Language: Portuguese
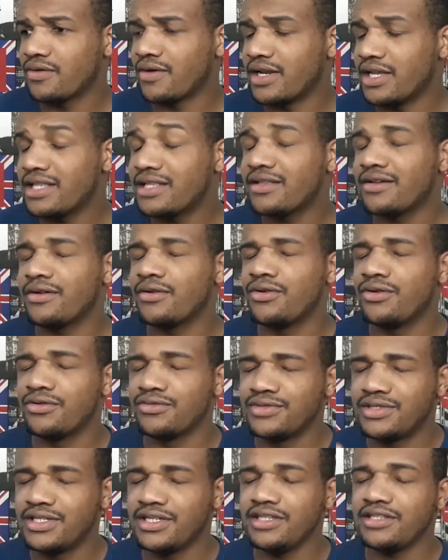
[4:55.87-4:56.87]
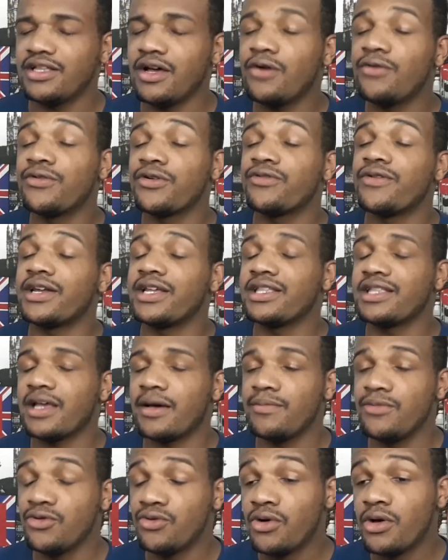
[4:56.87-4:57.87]
40 ou 30 ou foi
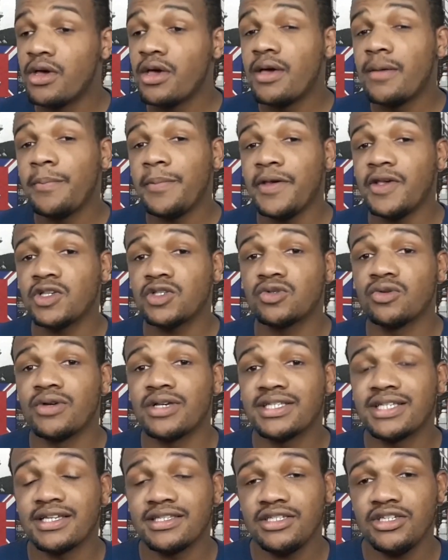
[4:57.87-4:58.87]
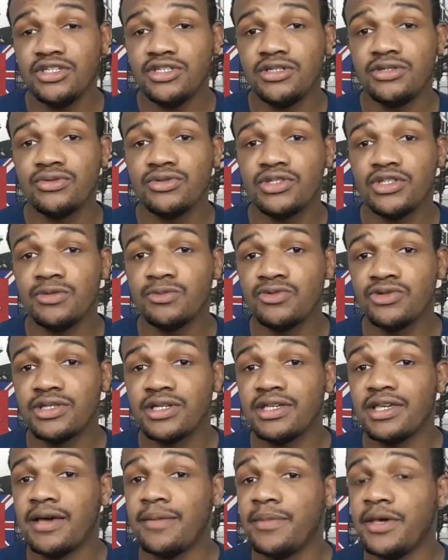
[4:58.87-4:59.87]
40 mil pessoas assistindo
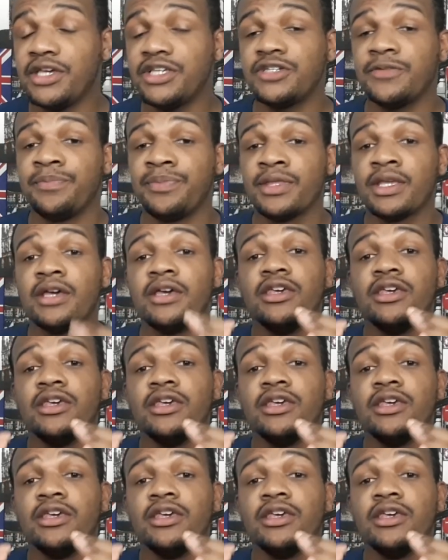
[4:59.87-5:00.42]
simultaneamente.